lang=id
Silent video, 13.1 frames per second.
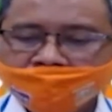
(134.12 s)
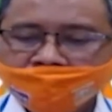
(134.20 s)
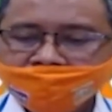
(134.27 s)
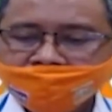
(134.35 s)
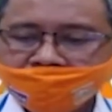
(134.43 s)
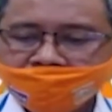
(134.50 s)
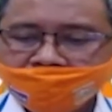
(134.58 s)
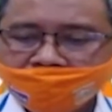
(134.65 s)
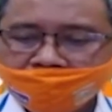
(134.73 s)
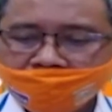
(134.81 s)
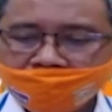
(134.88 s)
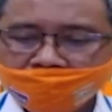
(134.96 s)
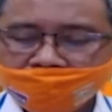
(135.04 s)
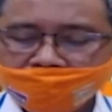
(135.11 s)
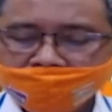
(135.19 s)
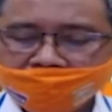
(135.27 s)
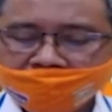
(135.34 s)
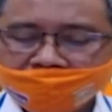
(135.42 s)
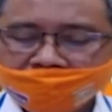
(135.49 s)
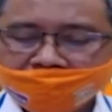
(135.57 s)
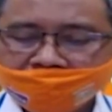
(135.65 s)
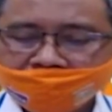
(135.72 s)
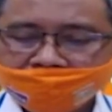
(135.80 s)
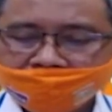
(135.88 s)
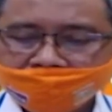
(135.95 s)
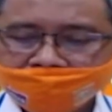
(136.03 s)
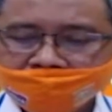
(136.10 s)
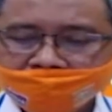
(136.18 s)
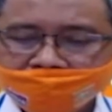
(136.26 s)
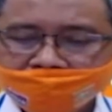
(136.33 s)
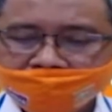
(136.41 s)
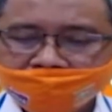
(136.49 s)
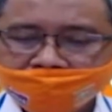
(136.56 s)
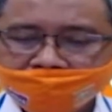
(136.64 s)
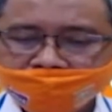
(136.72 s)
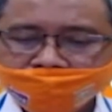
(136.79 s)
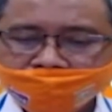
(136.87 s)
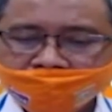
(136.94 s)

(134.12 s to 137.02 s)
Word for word: sehingga manakala terjadi